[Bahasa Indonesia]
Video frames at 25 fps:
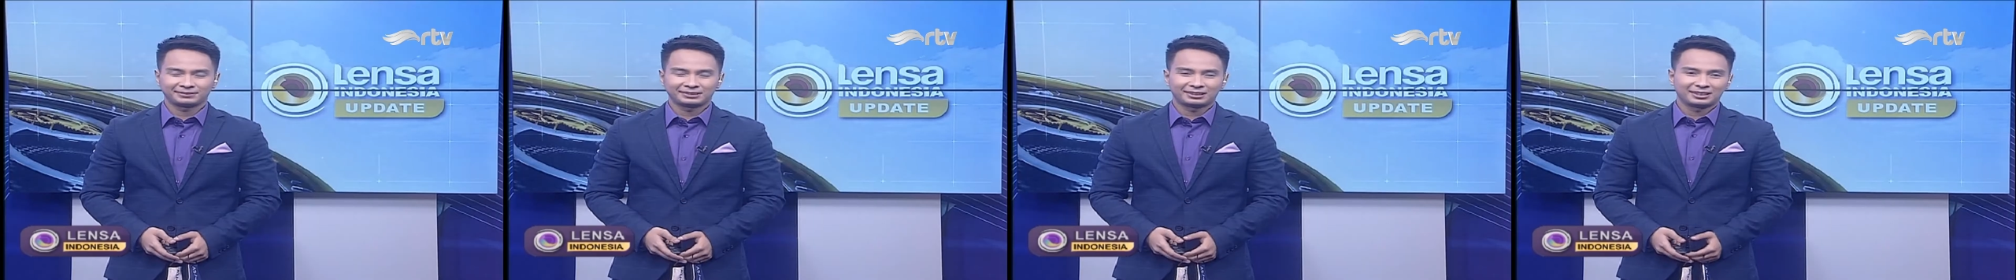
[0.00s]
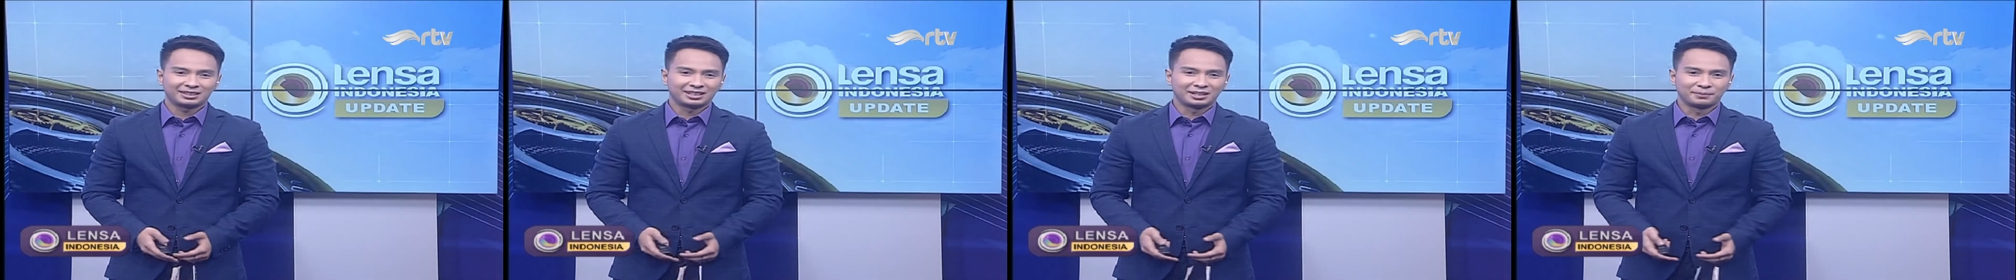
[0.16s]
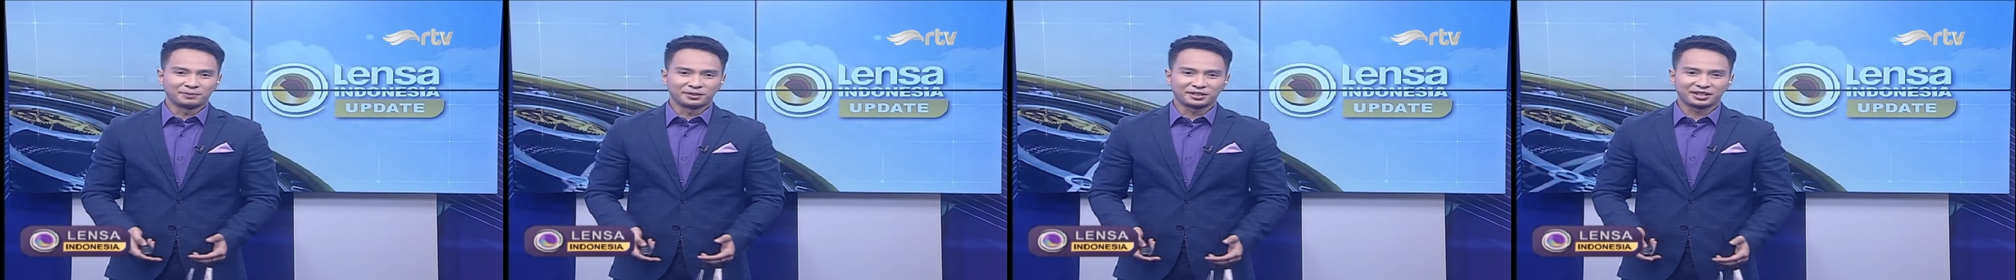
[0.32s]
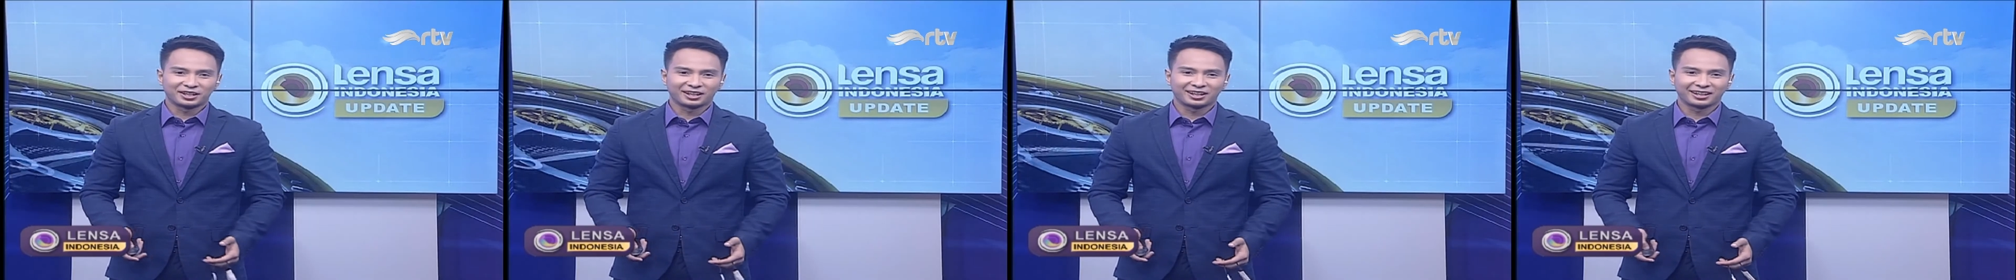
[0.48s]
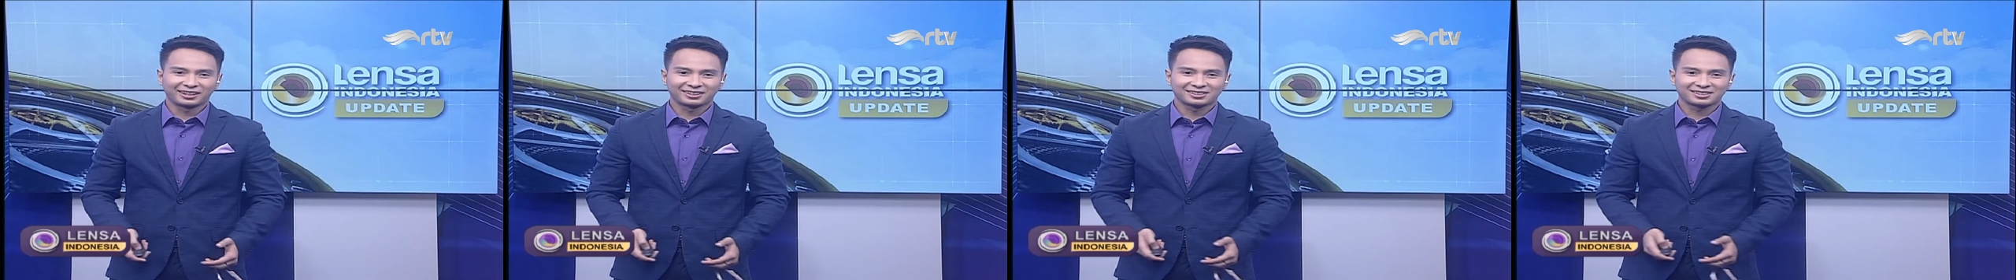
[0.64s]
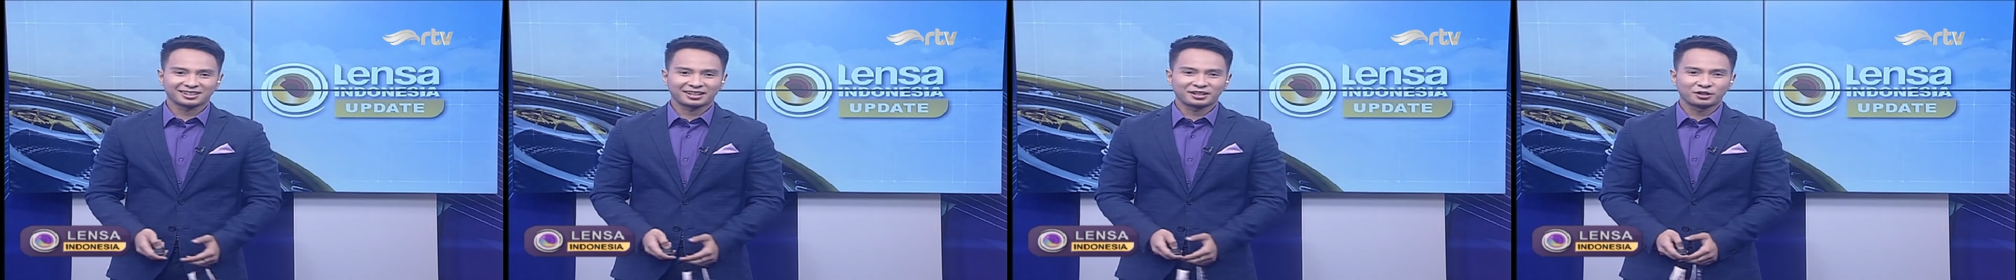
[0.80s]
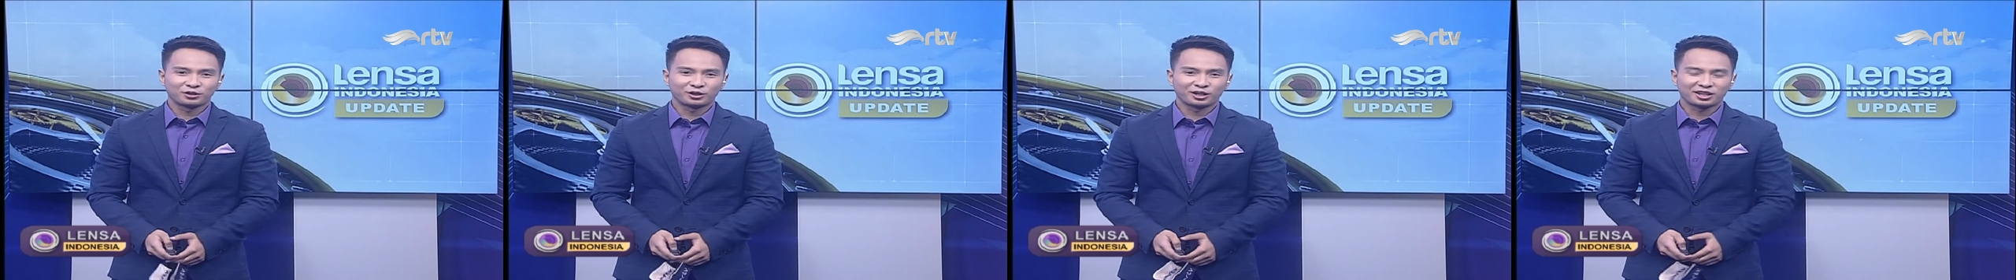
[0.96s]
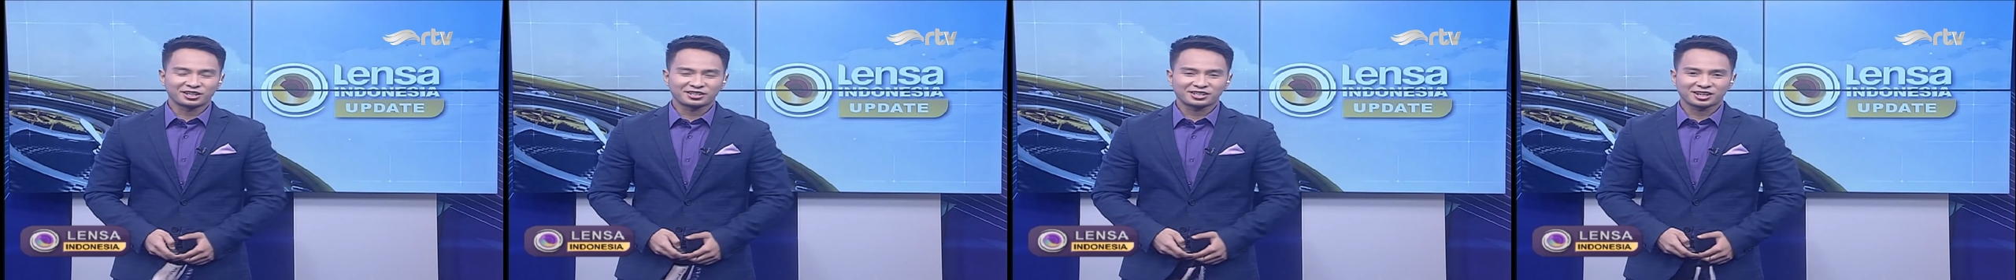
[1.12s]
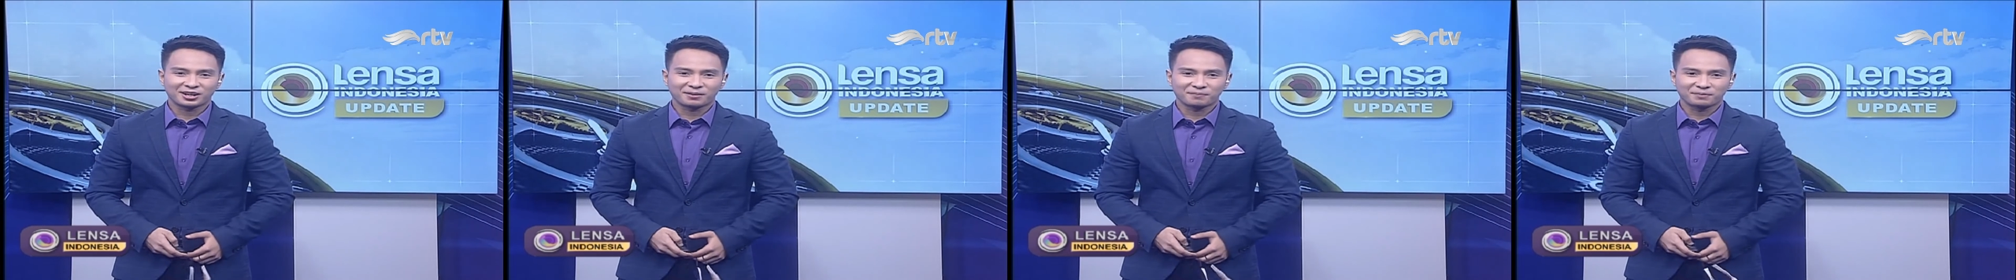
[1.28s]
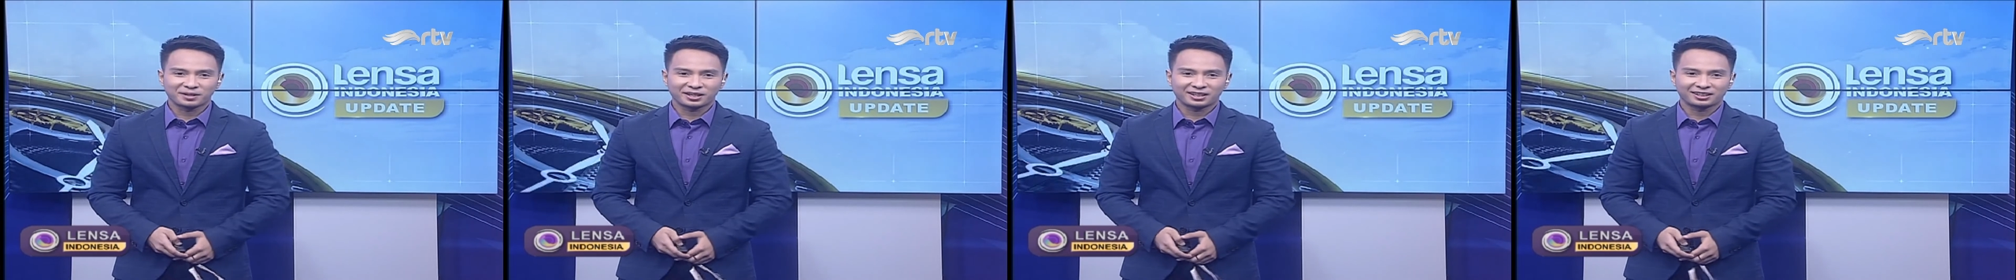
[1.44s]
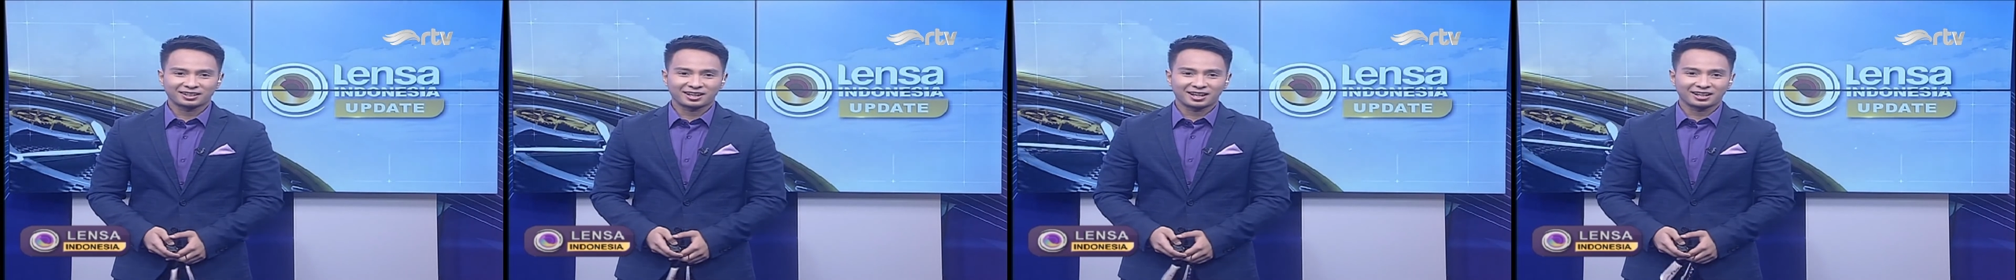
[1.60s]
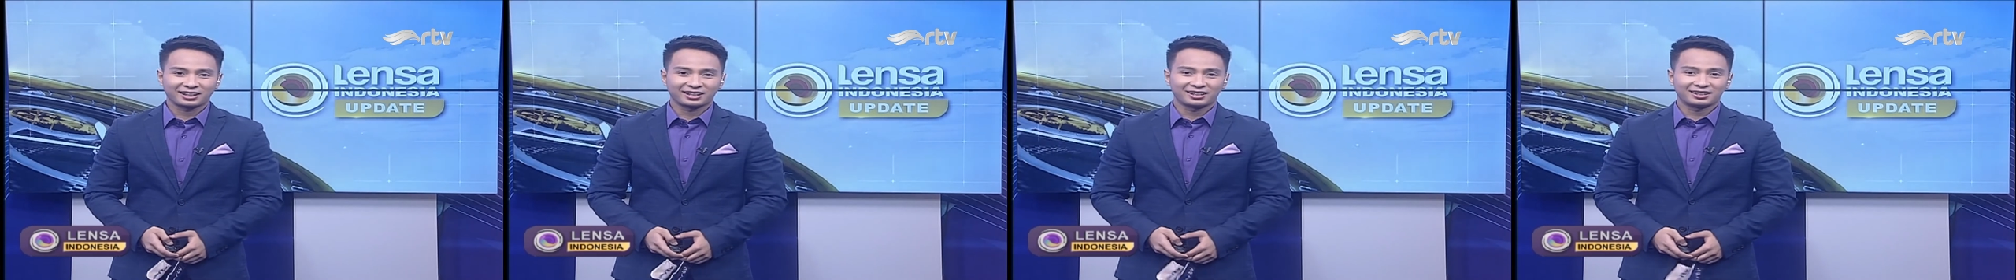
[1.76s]
Demikian Lensa Indonesia
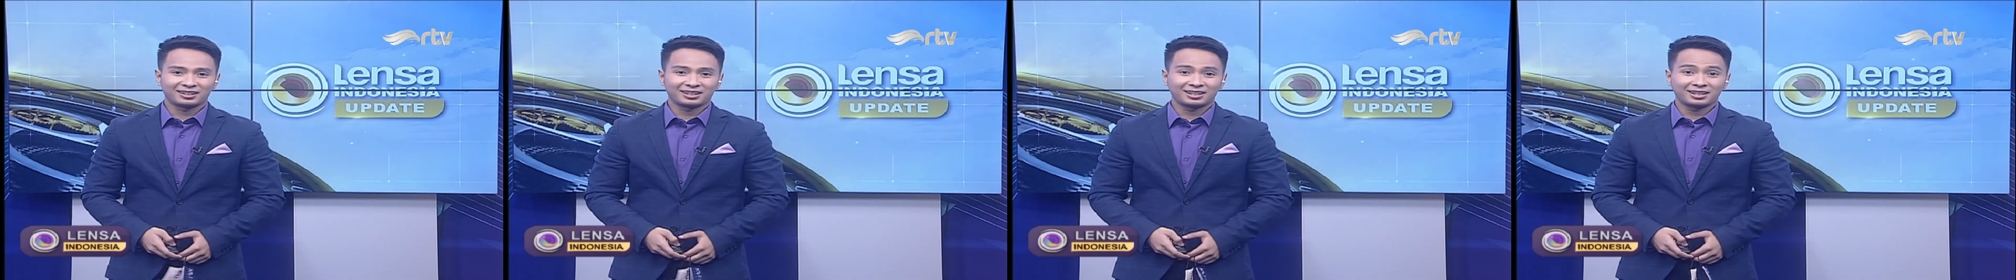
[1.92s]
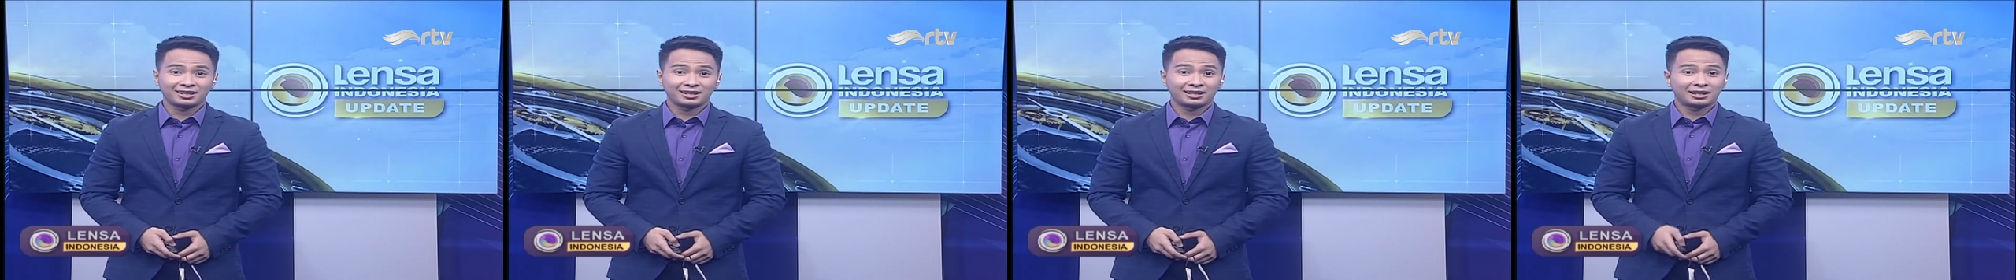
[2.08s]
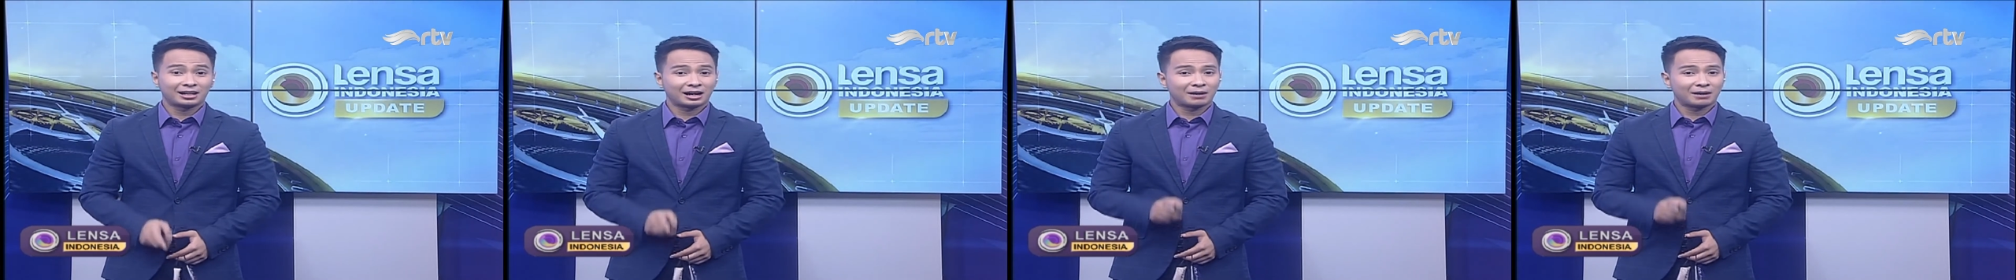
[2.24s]
Update kali ini.